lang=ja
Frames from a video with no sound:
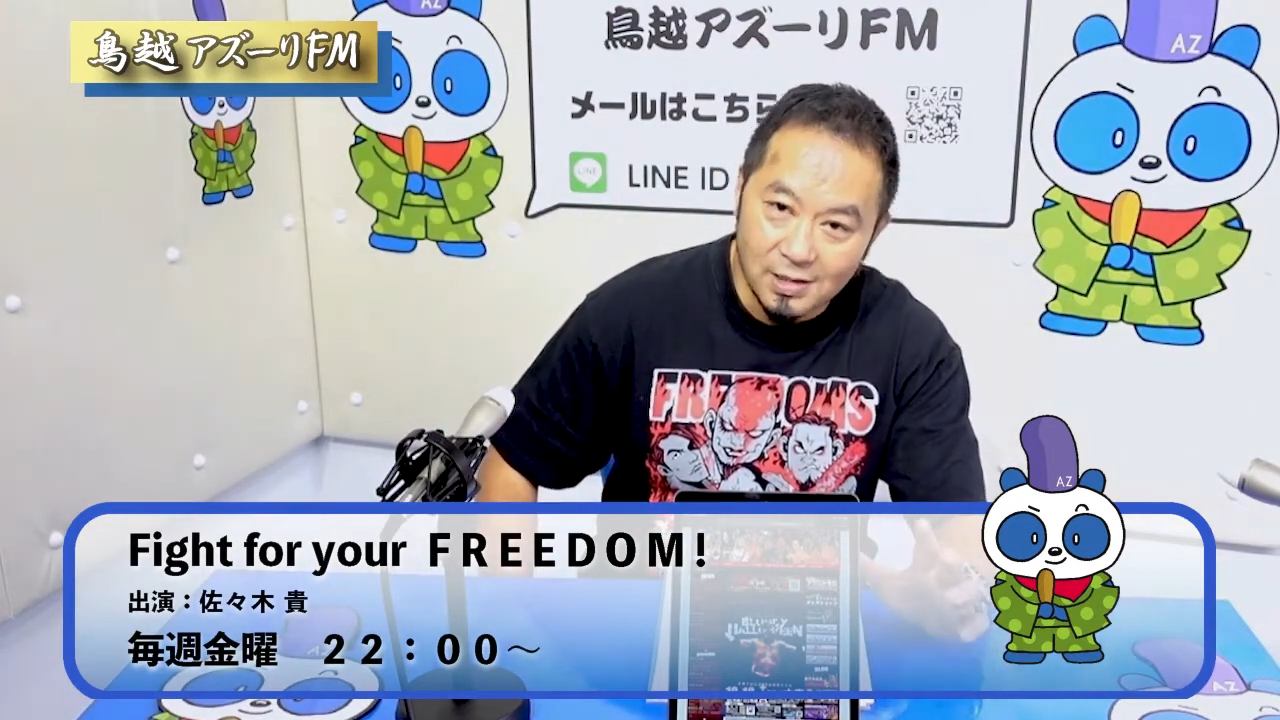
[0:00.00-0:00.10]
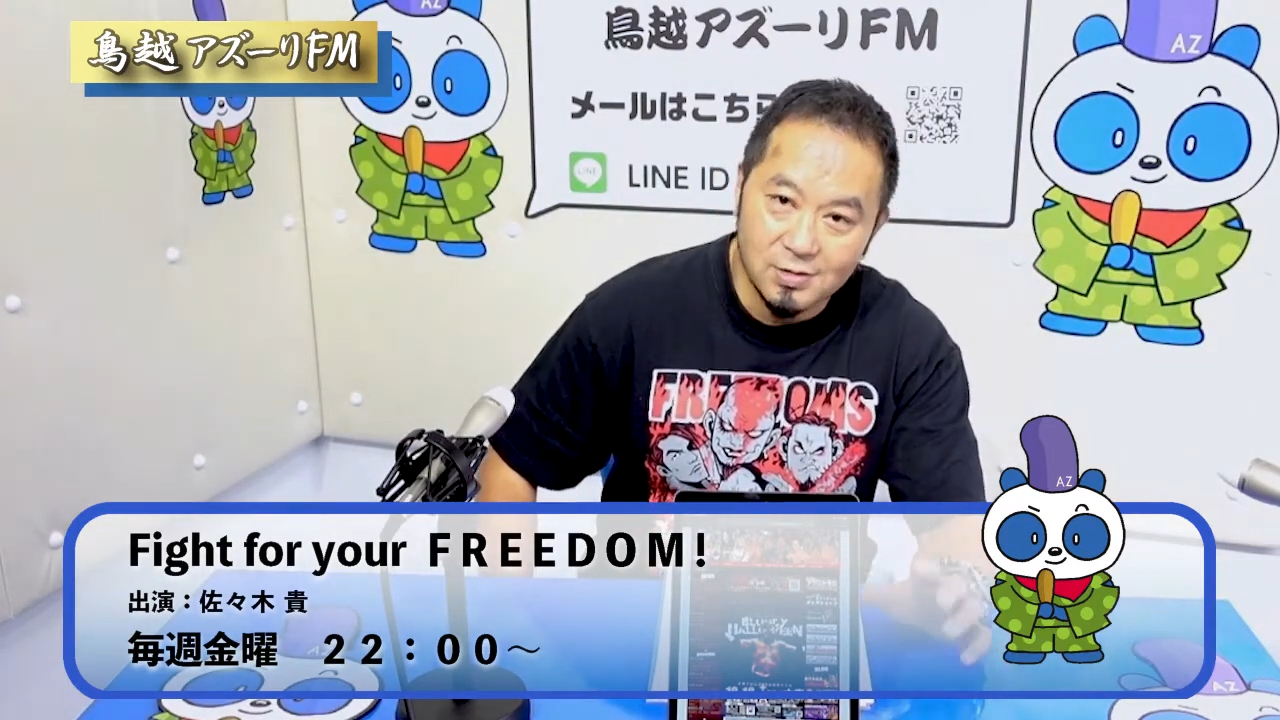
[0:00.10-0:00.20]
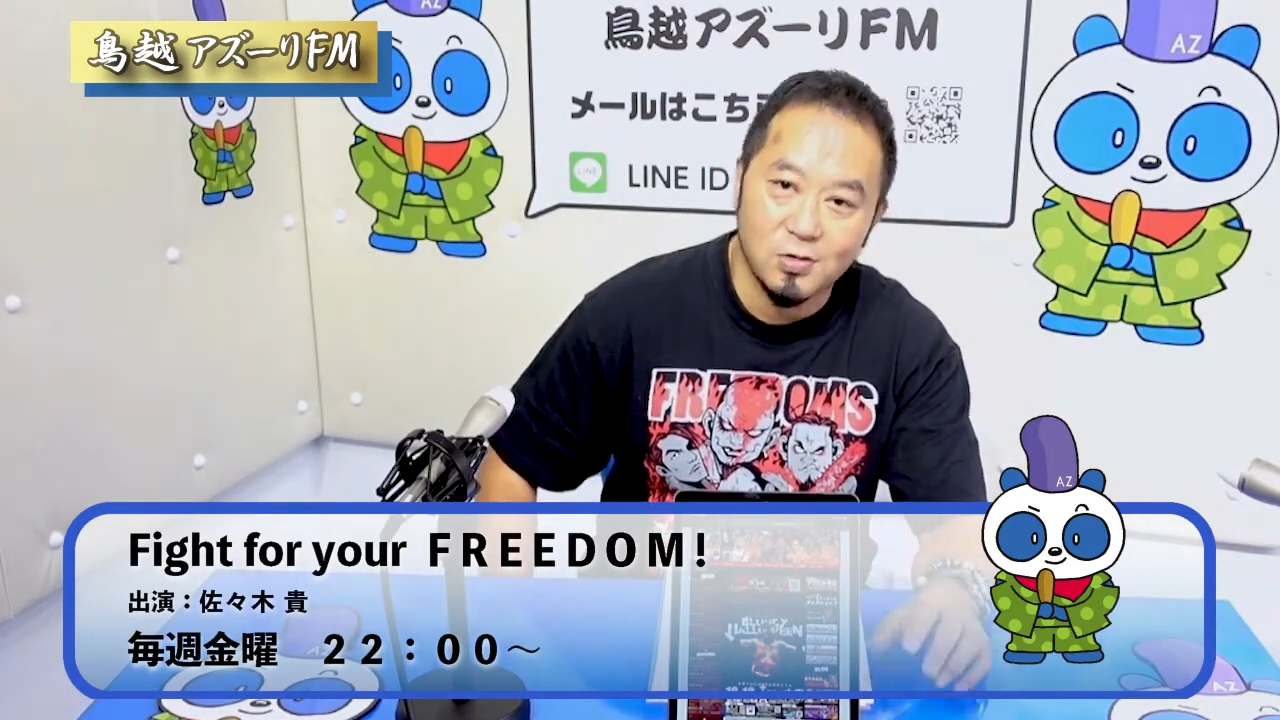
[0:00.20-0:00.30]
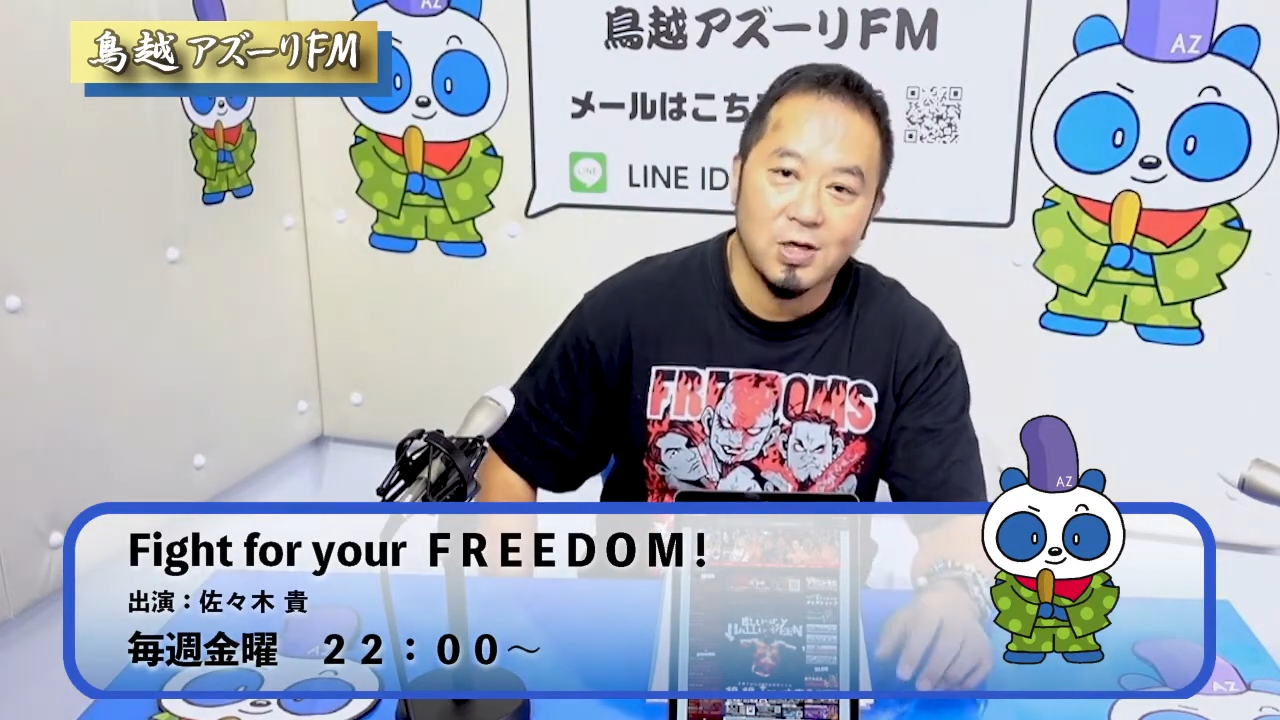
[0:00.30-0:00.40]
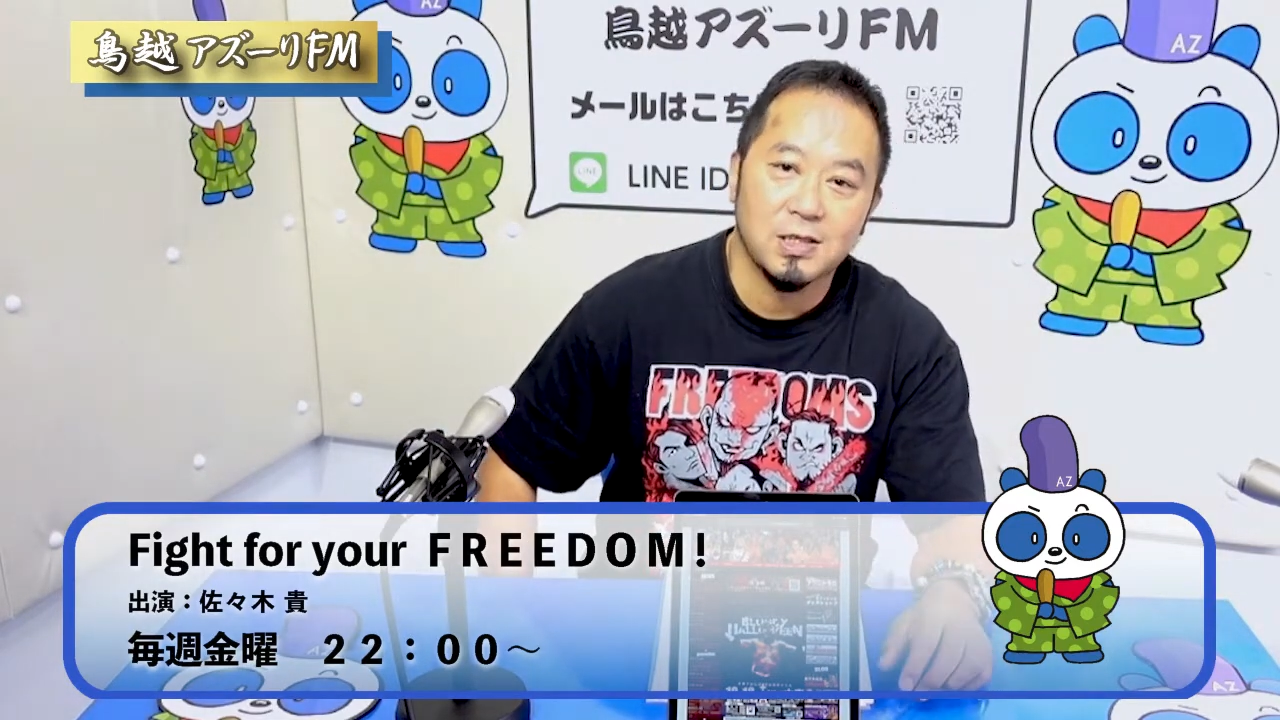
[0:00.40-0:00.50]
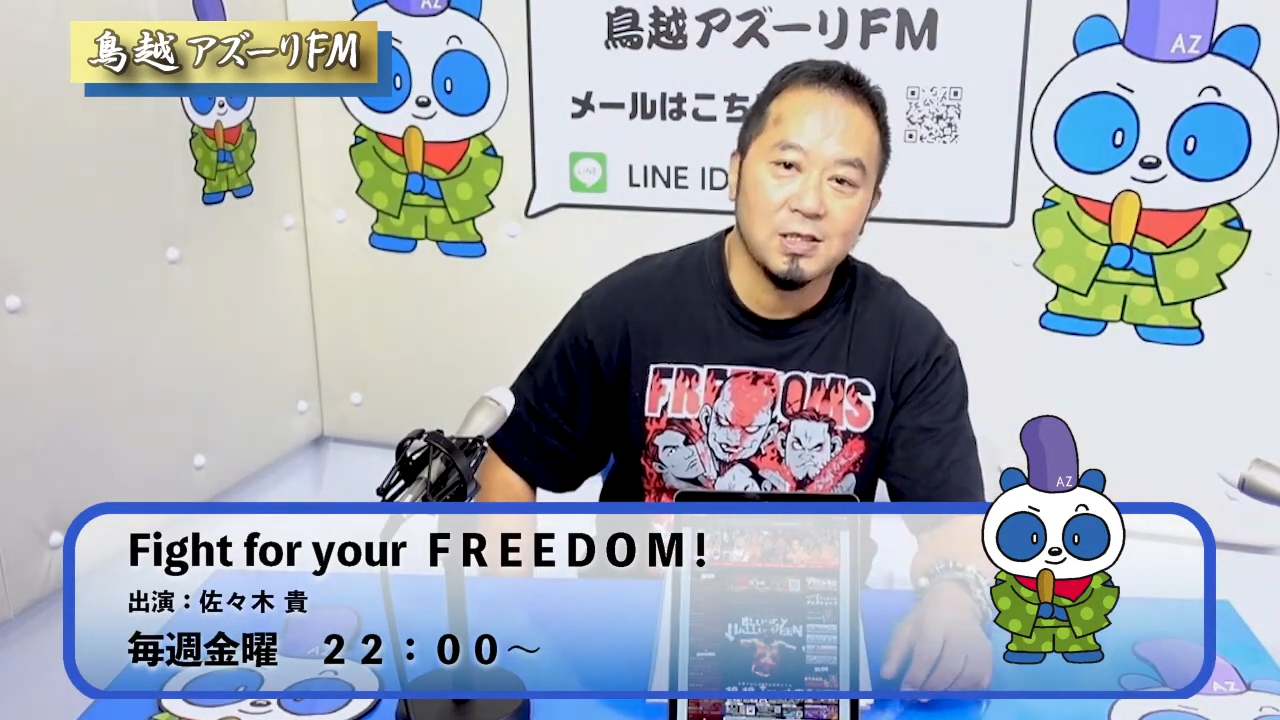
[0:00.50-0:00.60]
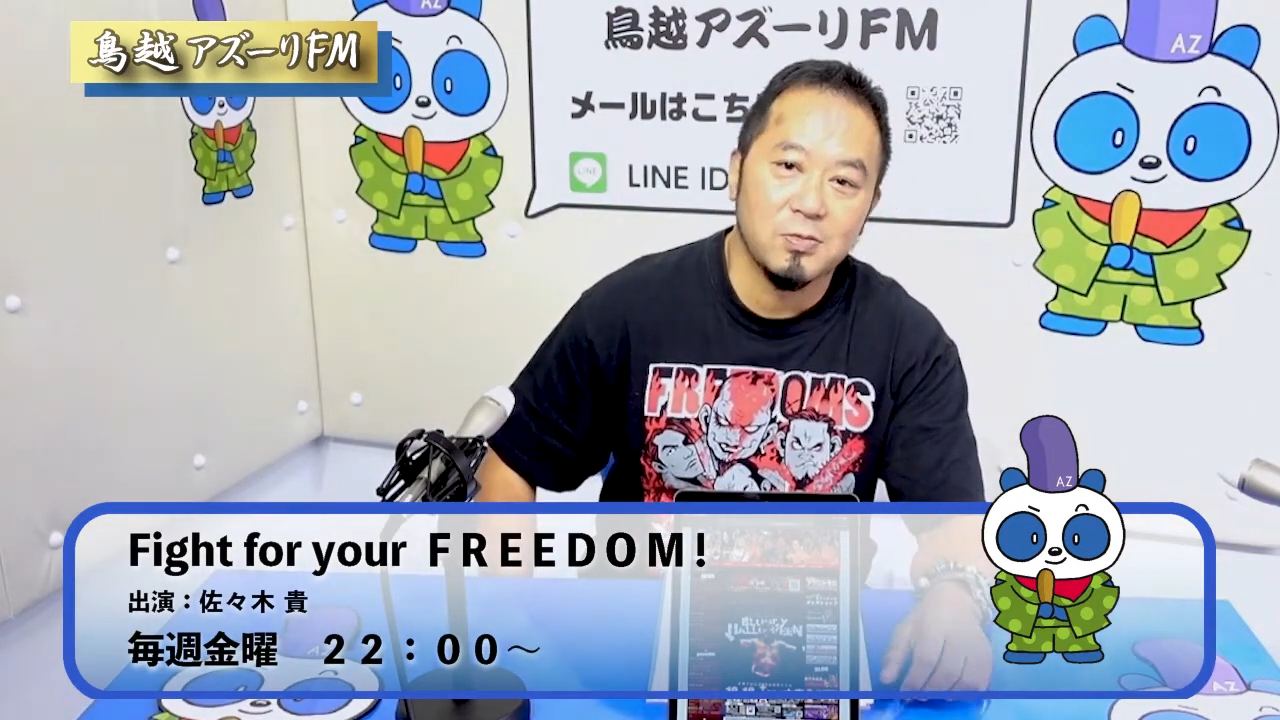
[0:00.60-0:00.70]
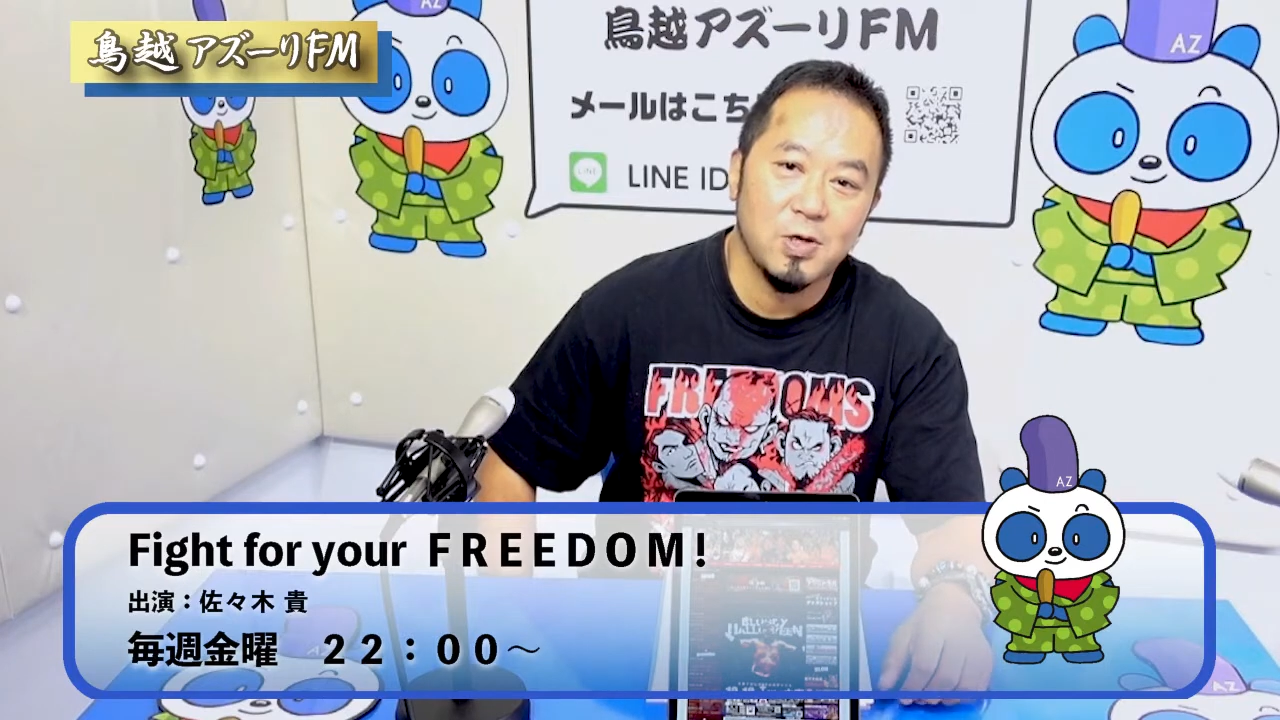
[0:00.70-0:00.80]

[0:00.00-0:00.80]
いろいろ語っても